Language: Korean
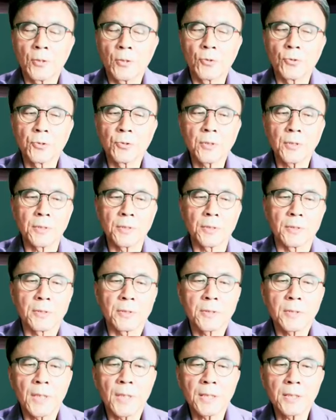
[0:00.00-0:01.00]
그러니까
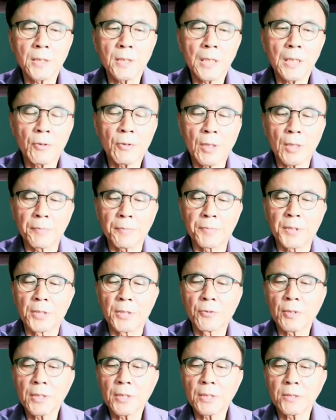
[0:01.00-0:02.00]
오늘은 테슬라와
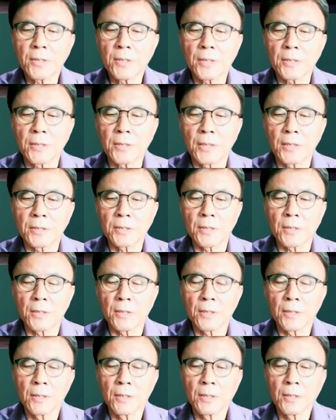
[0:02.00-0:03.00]
BYD에
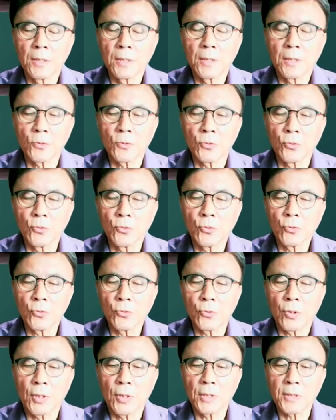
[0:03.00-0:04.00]
대해서
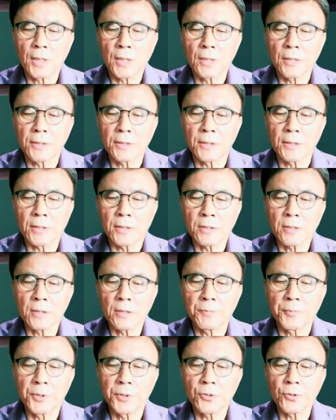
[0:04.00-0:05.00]
두 회사를
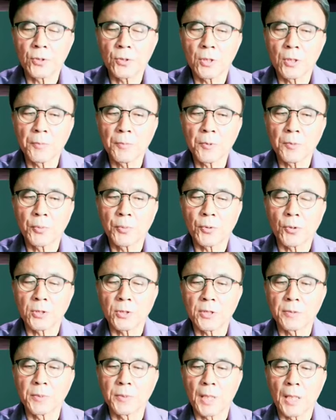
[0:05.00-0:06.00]
직접 비교해 한번
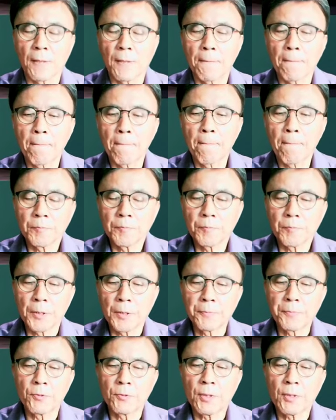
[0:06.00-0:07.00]
보겠습니다.
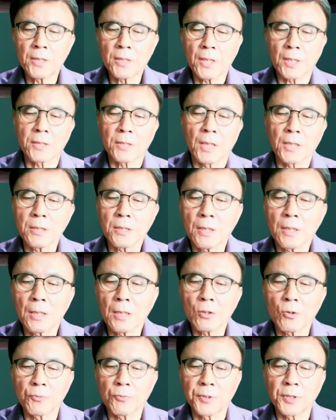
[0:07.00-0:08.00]
BYD가
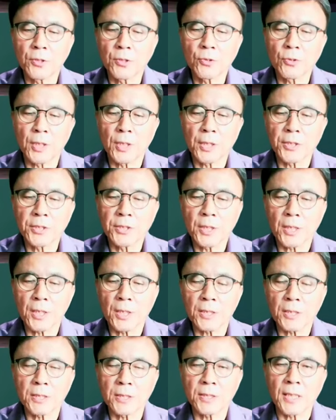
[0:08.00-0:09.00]
테슬라하고 비교되기
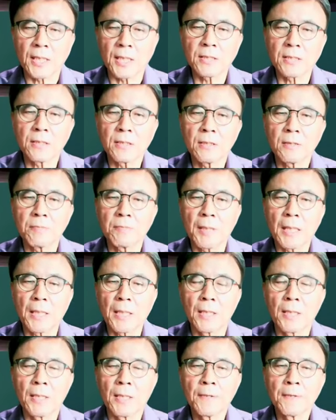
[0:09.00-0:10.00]
시작한 것은 작년
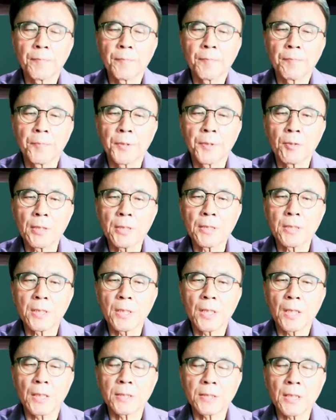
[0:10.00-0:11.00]
말
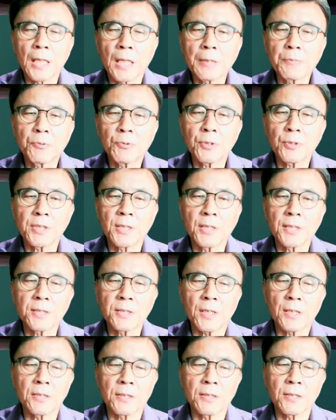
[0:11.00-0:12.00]
BYD가 4분기
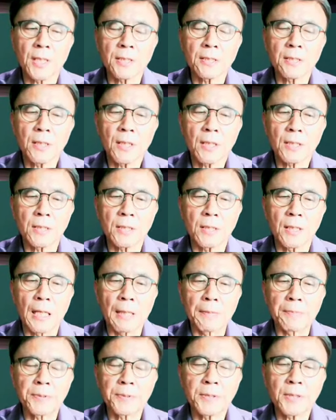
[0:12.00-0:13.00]
실적에서 테슬라를
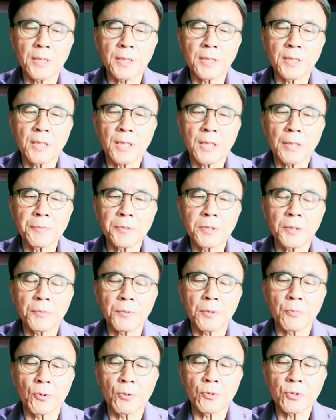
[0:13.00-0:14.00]
앞서기
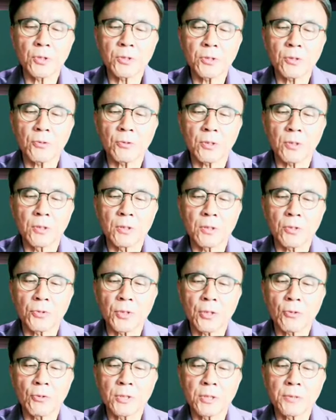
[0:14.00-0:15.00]
시작하면서부터 본격적으로
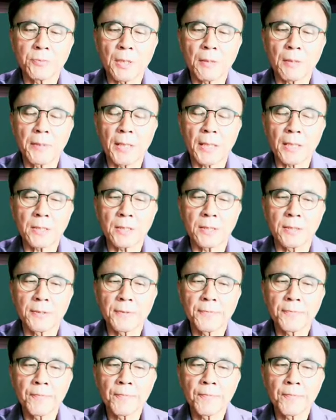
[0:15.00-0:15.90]
거론되고 있습니다만은